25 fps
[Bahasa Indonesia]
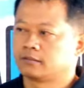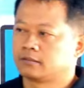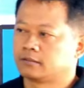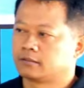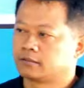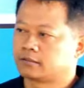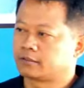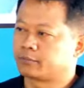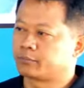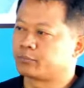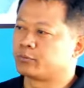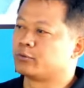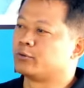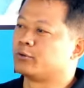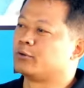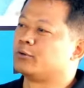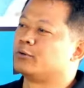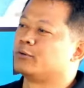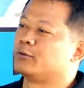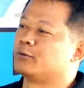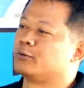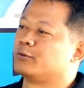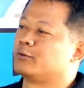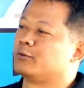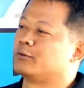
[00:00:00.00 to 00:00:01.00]
10.
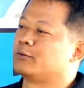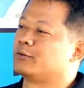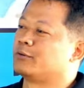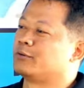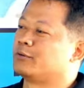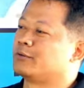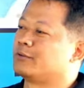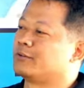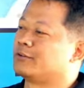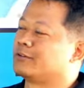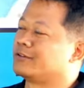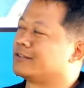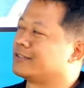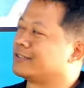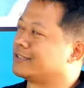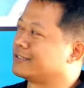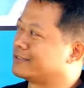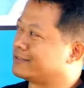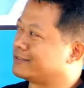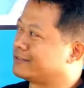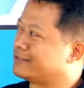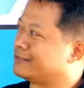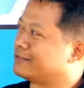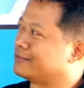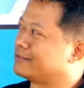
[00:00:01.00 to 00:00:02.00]

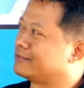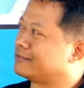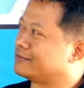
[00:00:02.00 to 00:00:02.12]
Gitu.